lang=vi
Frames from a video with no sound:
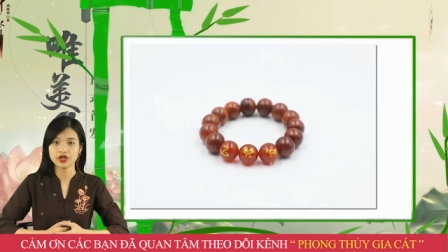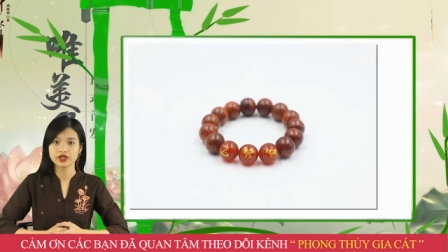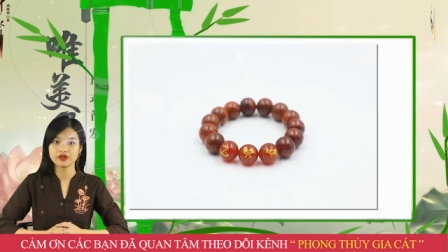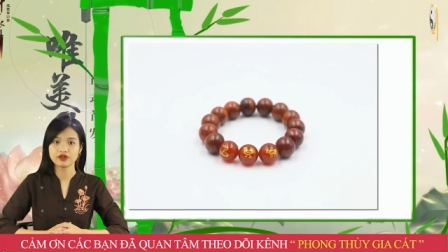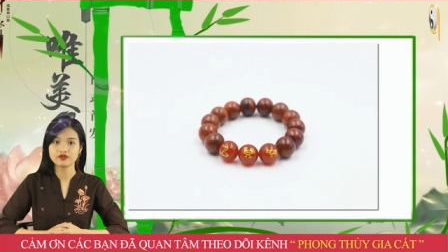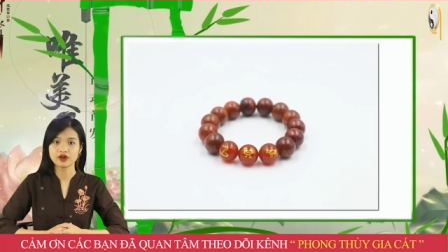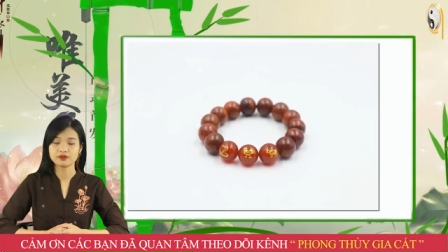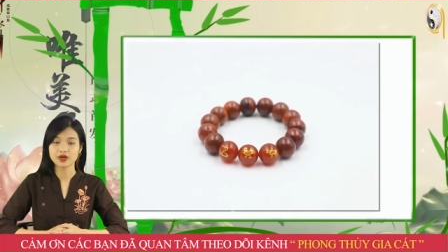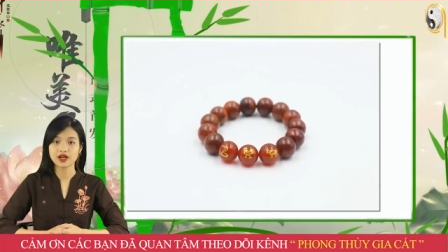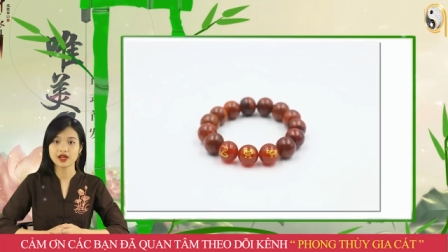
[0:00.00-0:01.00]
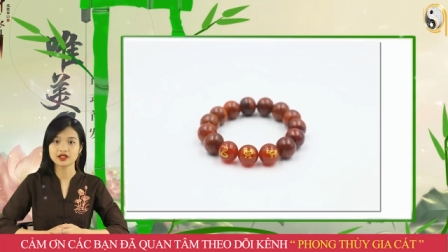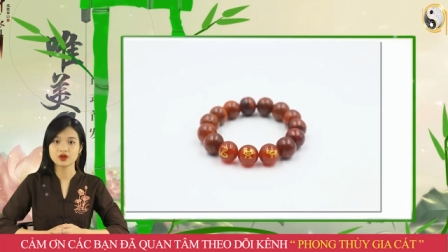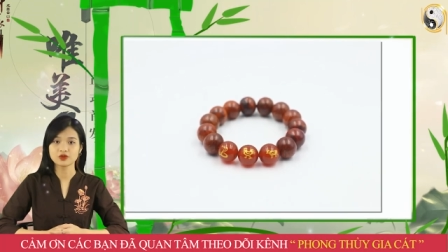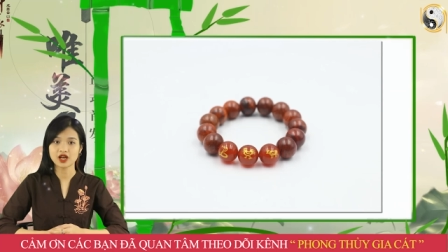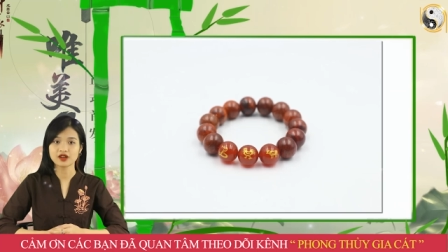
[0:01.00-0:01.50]
để vật phẩm mang lại
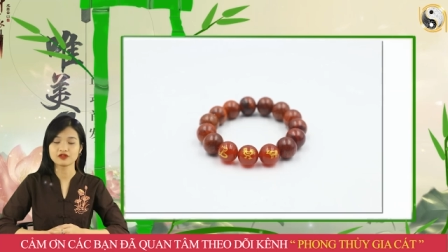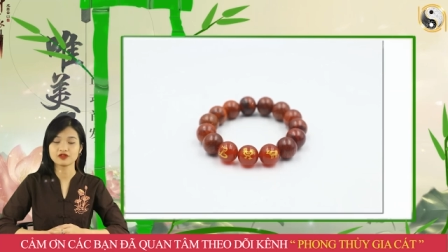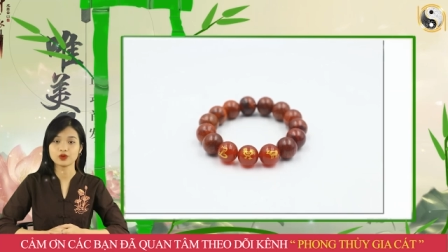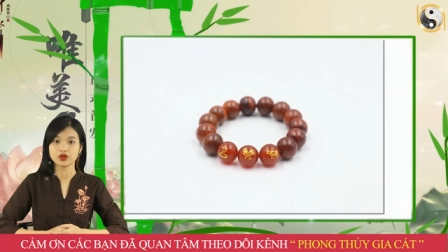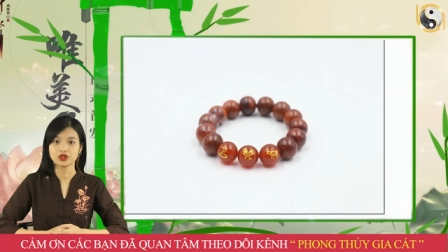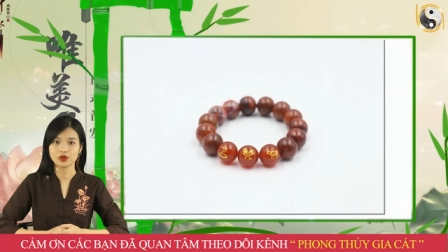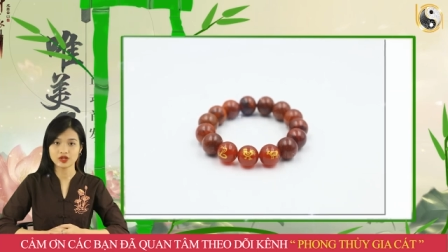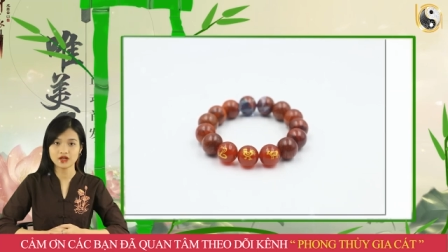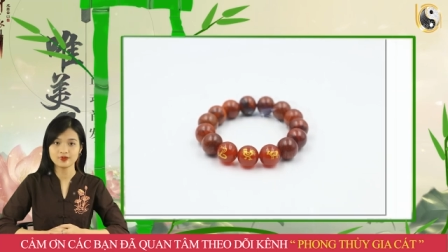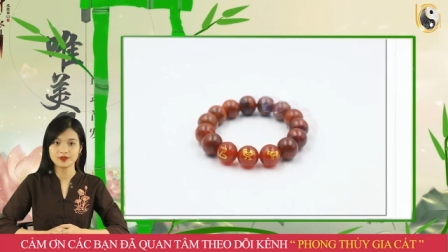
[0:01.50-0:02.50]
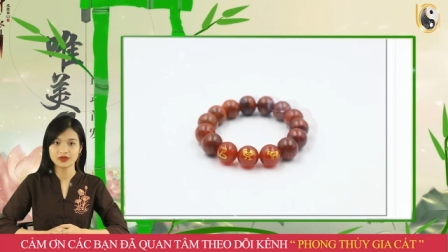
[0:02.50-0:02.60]
công năng phòng thủy tốt nhất.